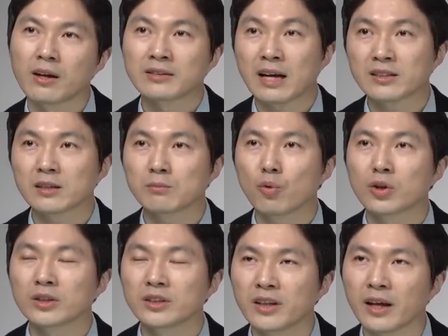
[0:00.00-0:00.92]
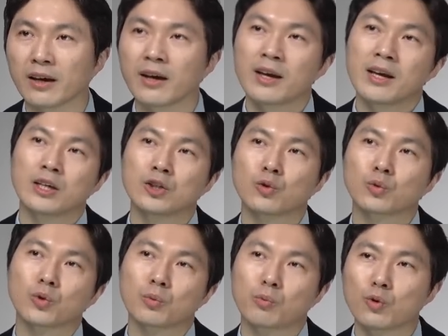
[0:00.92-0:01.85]
상승폭이 크네? 이
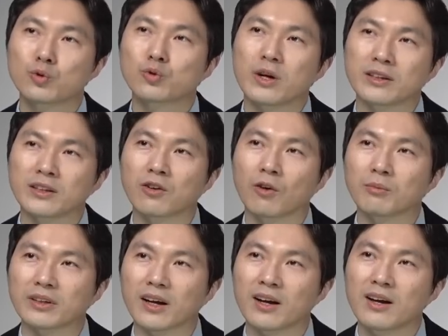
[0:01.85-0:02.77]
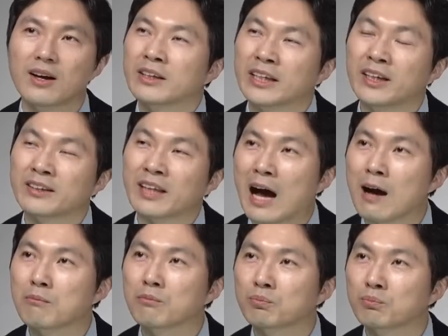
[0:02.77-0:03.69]
정도로 볼 수가 있는 겁니다. 이
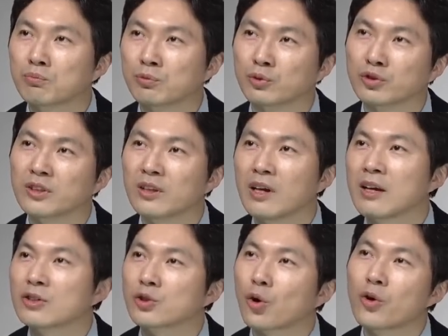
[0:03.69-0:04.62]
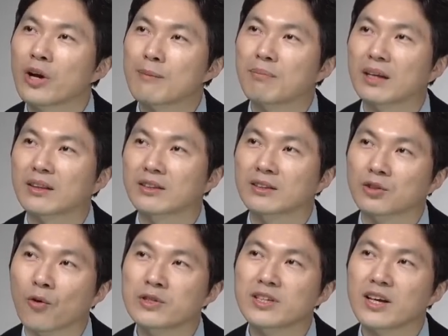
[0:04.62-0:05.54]
다음 부분은 서울 아파트
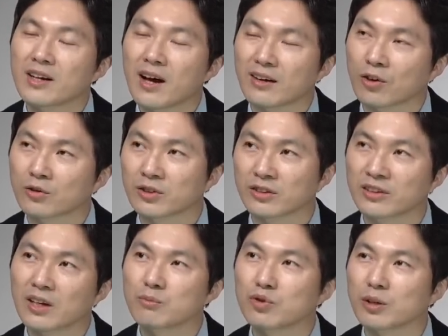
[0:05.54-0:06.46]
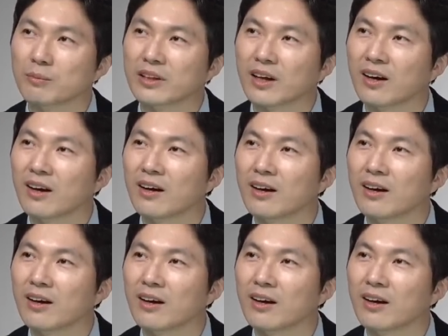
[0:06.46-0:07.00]
전세 가격 증감률입니다.